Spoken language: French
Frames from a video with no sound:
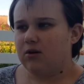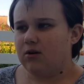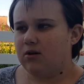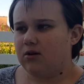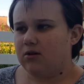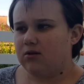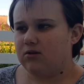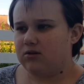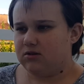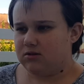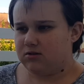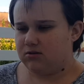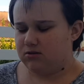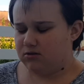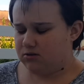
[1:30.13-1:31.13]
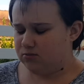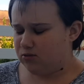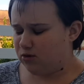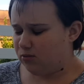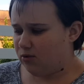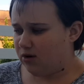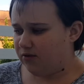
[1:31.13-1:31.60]
euh,
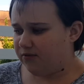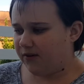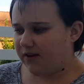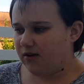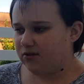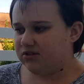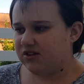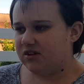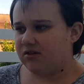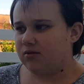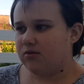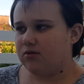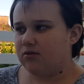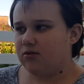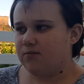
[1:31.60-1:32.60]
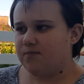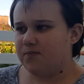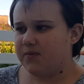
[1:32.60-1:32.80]
moi en friandises, euh,